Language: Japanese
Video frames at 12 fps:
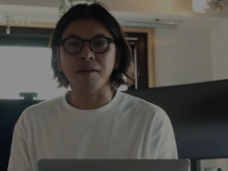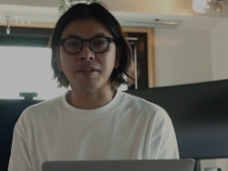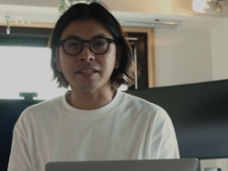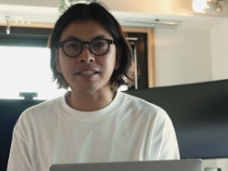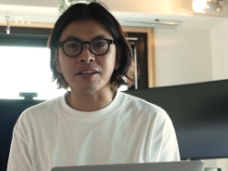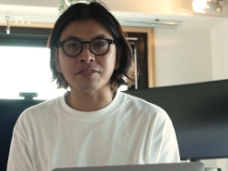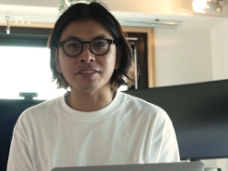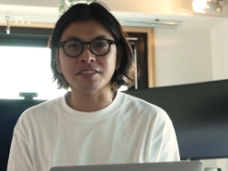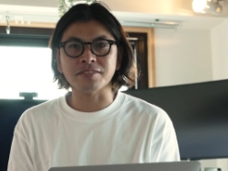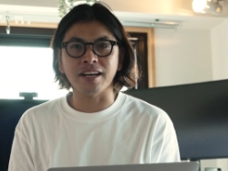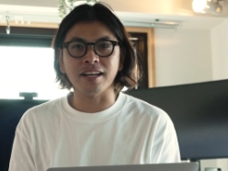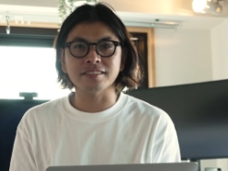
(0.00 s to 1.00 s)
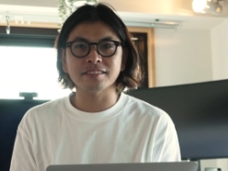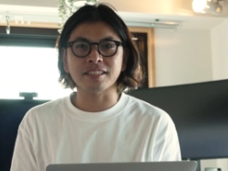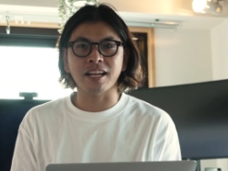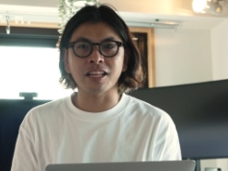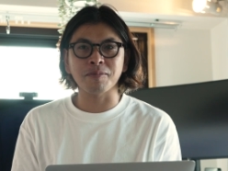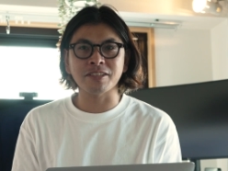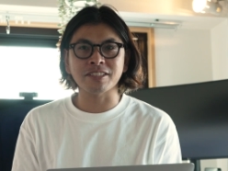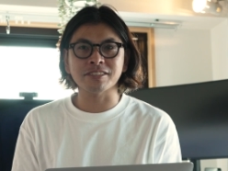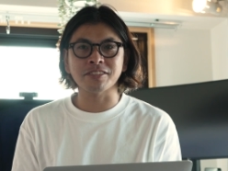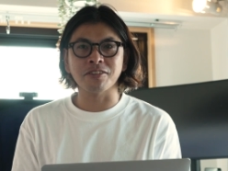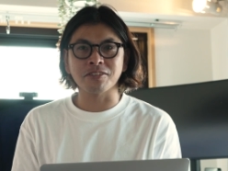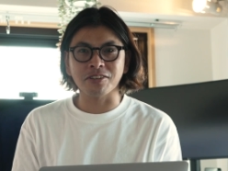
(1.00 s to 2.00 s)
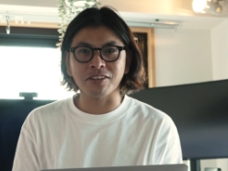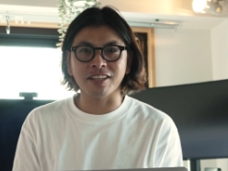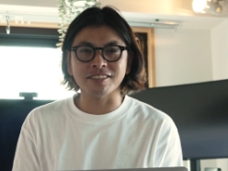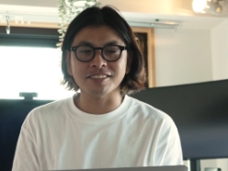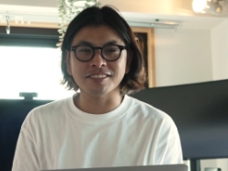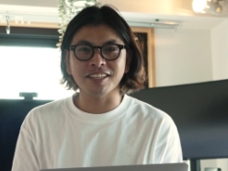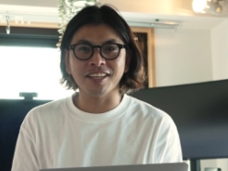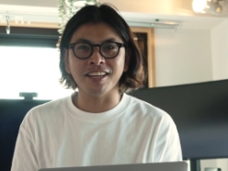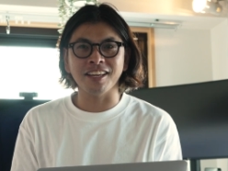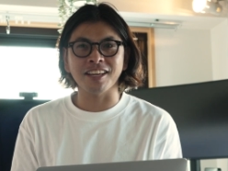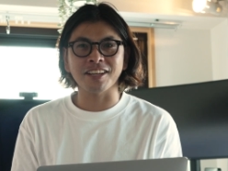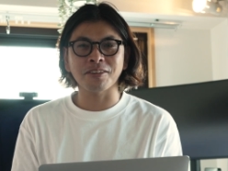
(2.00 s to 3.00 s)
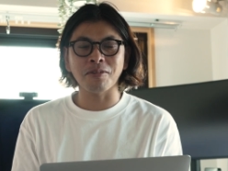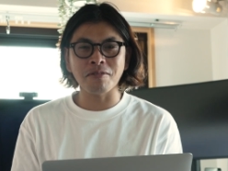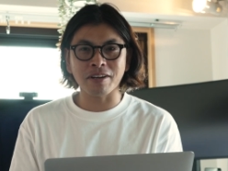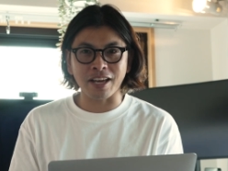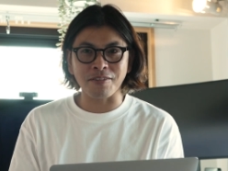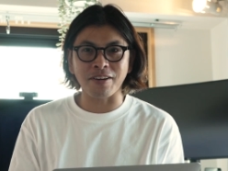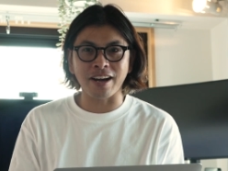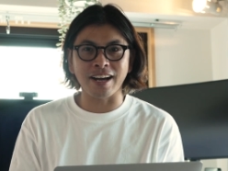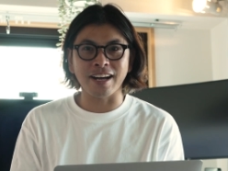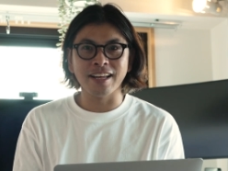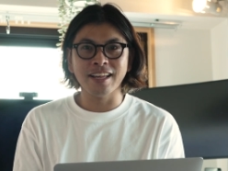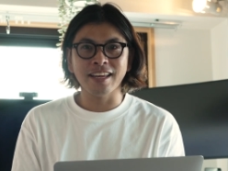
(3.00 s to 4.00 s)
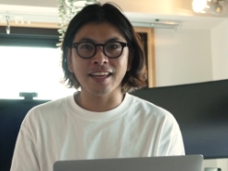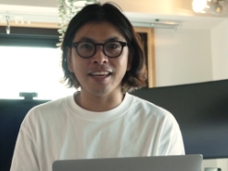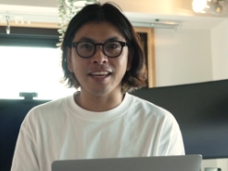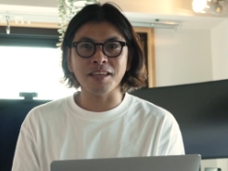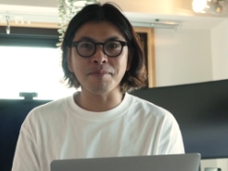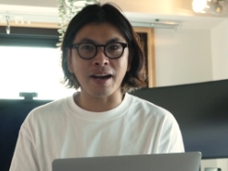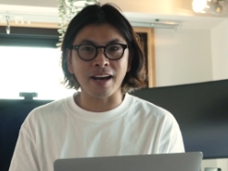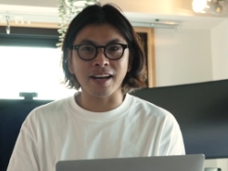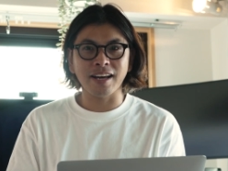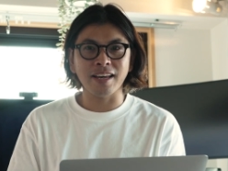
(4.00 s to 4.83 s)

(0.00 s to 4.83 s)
皆さんこんにちは。スカイランドベンチャーズのヨンクロです。えー、今回は、えー、今、